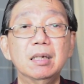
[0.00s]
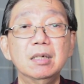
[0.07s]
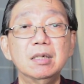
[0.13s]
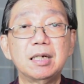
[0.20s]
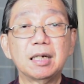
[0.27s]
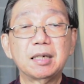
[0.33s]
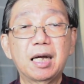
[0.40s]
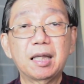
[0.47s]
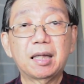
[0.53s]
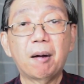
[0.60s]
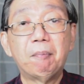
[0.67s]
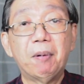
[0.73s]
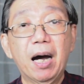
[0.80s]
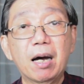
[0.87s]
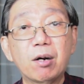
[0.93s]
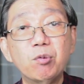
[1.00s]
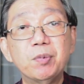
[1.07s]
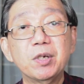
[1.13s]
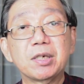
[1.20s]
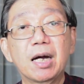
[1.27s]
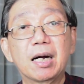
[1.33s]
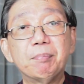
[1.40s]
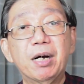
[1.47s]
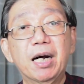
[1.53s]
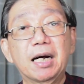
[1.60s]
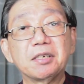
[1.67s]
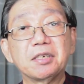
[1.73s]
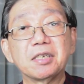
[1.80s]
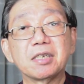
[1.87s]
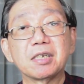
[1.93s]
dan kita baru bisa
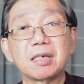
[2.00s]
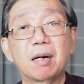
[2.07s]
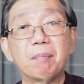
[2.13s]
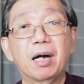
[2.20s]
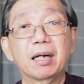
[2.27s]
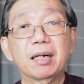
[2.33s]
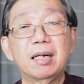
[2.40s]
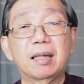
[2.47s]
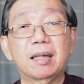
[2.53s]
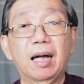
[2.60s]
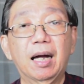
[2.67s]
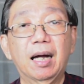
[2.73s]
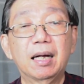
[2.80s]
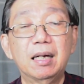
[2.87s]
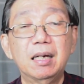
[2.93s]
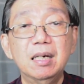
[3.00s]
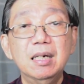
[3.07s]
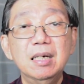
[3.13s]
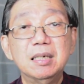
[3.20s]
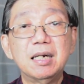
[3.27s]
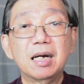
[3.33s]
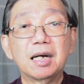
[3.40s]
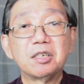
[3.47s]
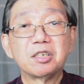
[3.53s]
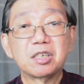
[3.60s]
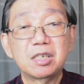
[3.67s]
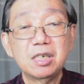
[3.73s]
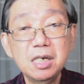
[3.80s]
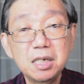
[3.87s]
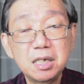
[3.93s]
mengasihi sesama kita dengan
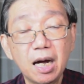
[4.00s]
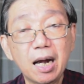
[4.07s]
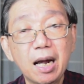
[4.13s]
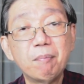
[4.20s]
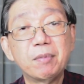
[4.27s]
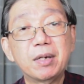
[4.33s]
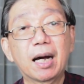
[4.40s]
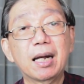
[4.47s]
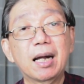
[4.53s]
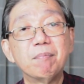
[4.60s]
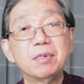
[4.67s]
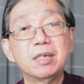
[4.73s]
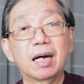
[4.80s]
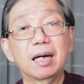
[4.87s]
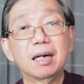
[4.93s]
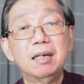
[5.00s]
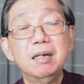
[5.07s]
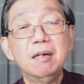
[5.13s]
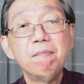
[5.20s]
sedalam-dalamnya,